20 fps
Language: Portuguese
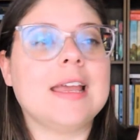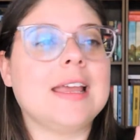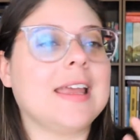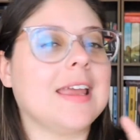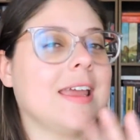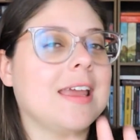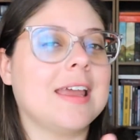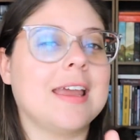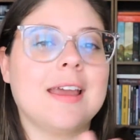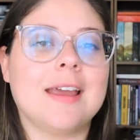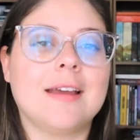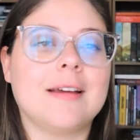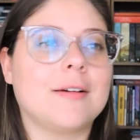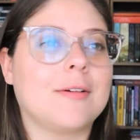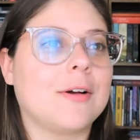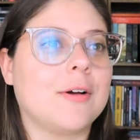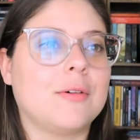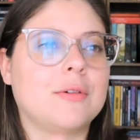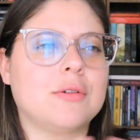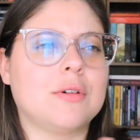
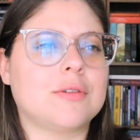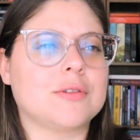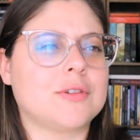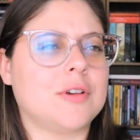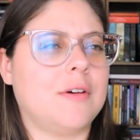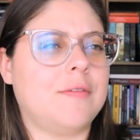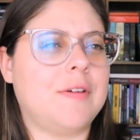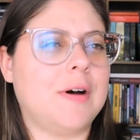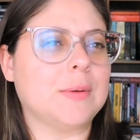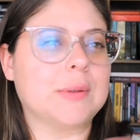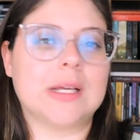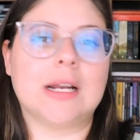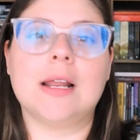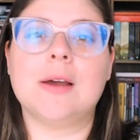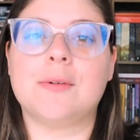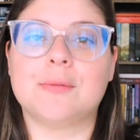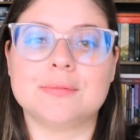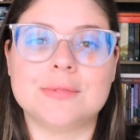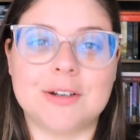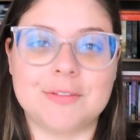E eu só falta
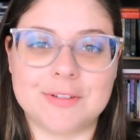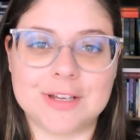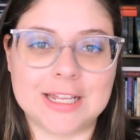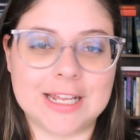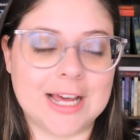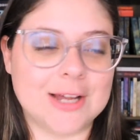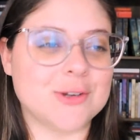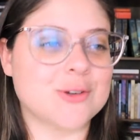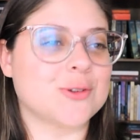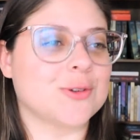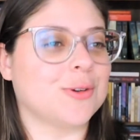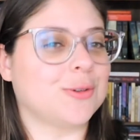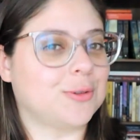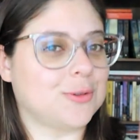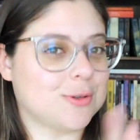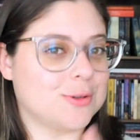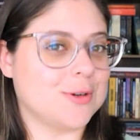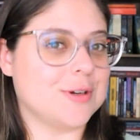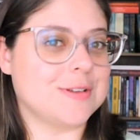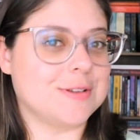ler um, na verdade. Os
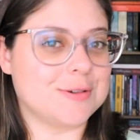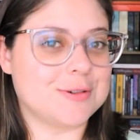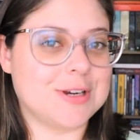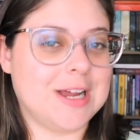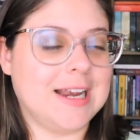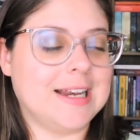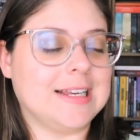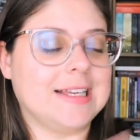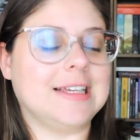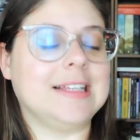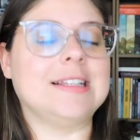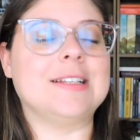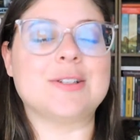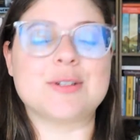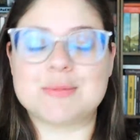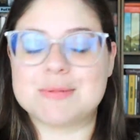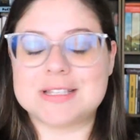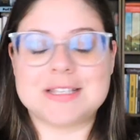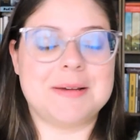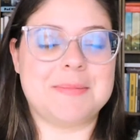outros dois eu já li,
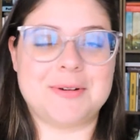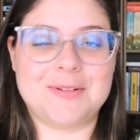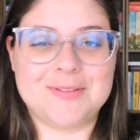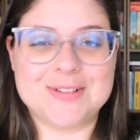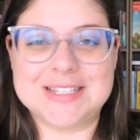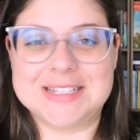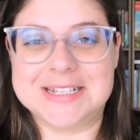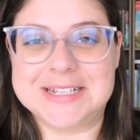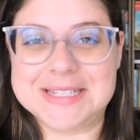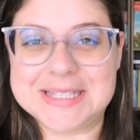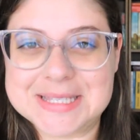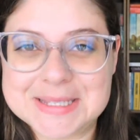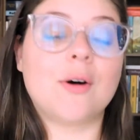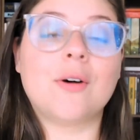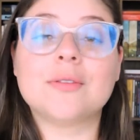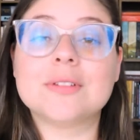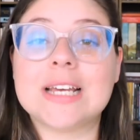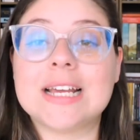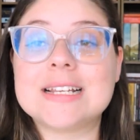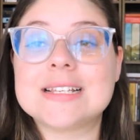deixa eu mostrar pra vocês.
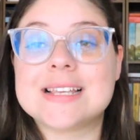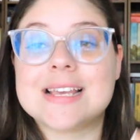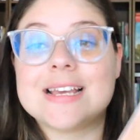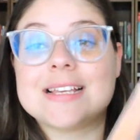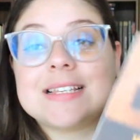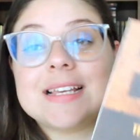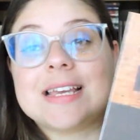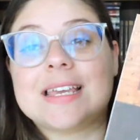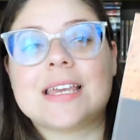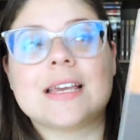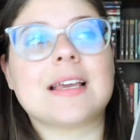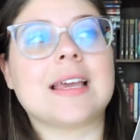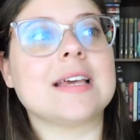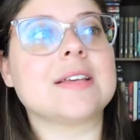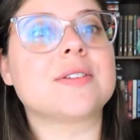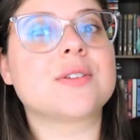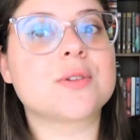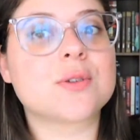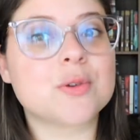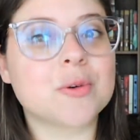Um deles é esse aqui, que
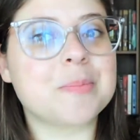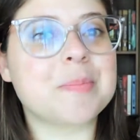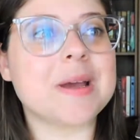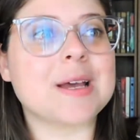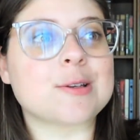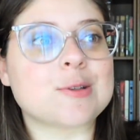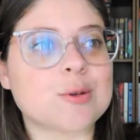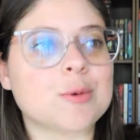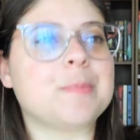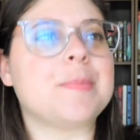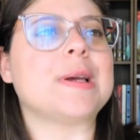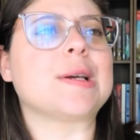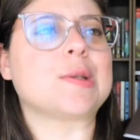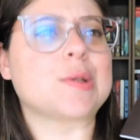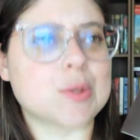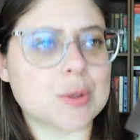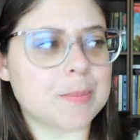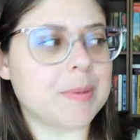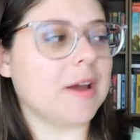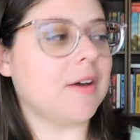é super, super,
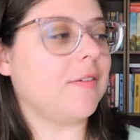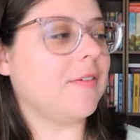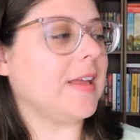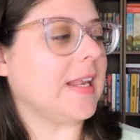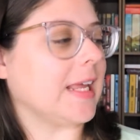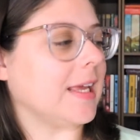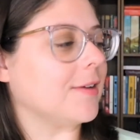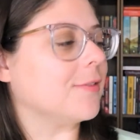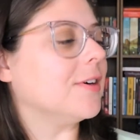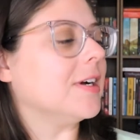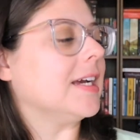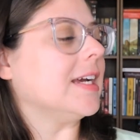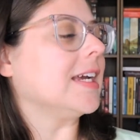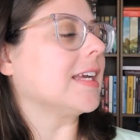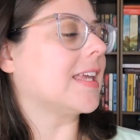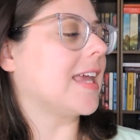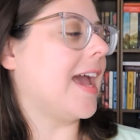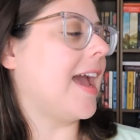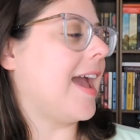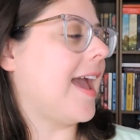super fininho,
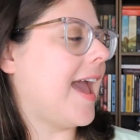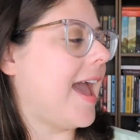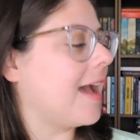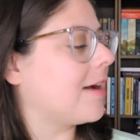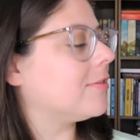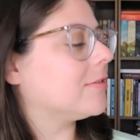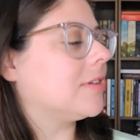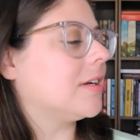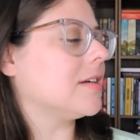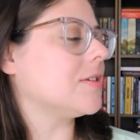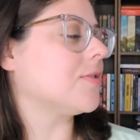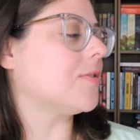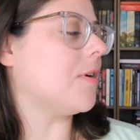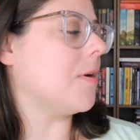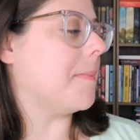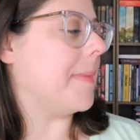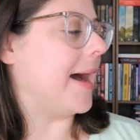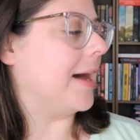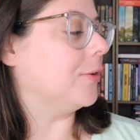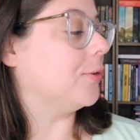que é Ego
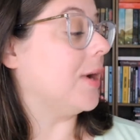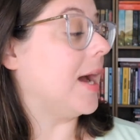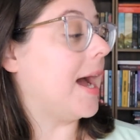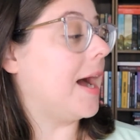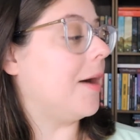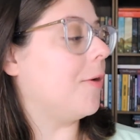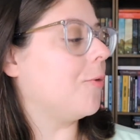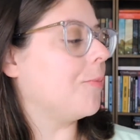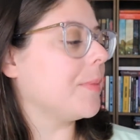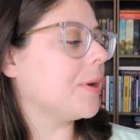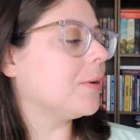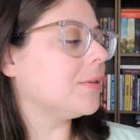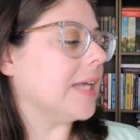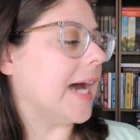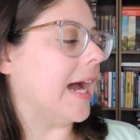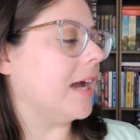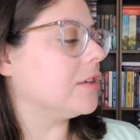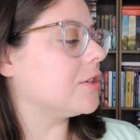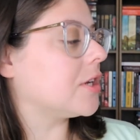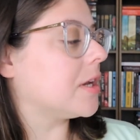Transformado, a
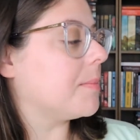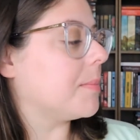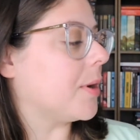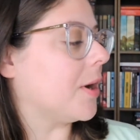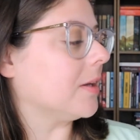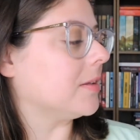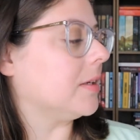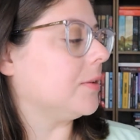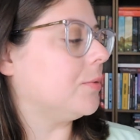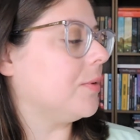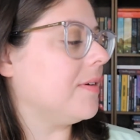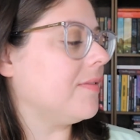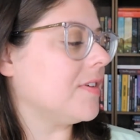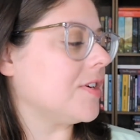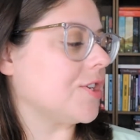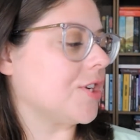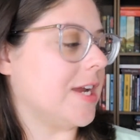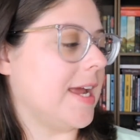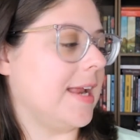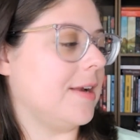humildade que brota do
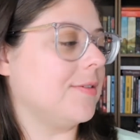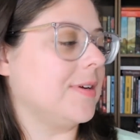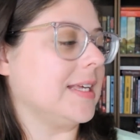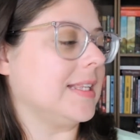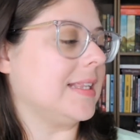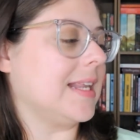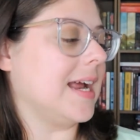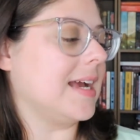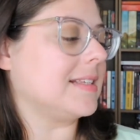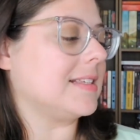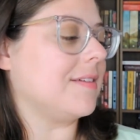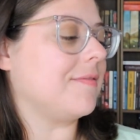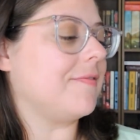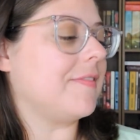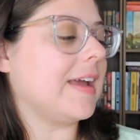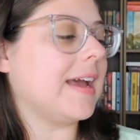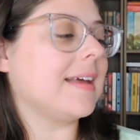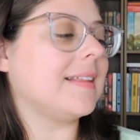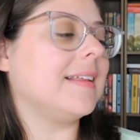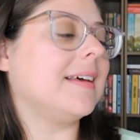evangelho e traz a
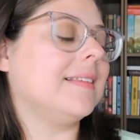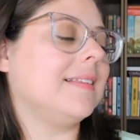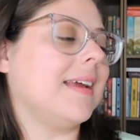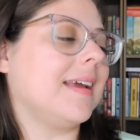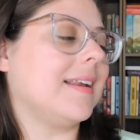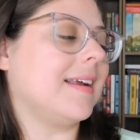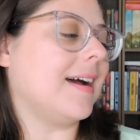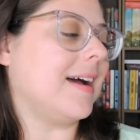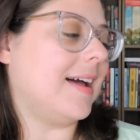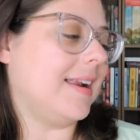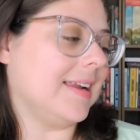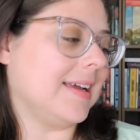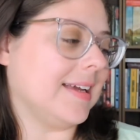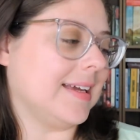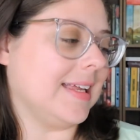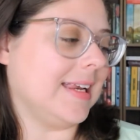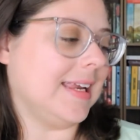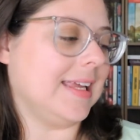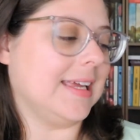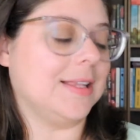verdadeira
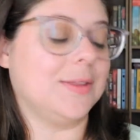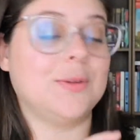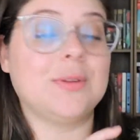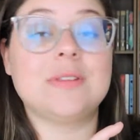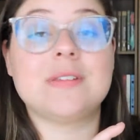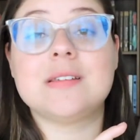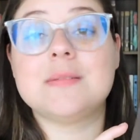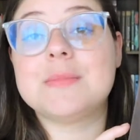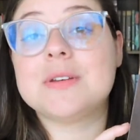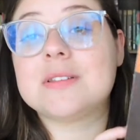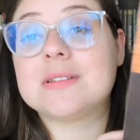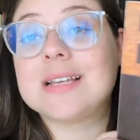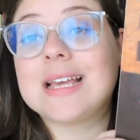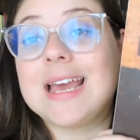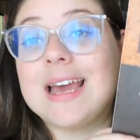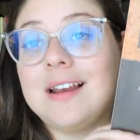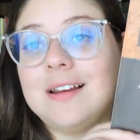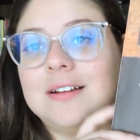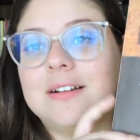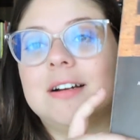alegria, do Timothy
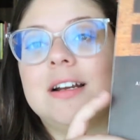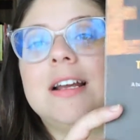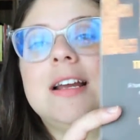Geller.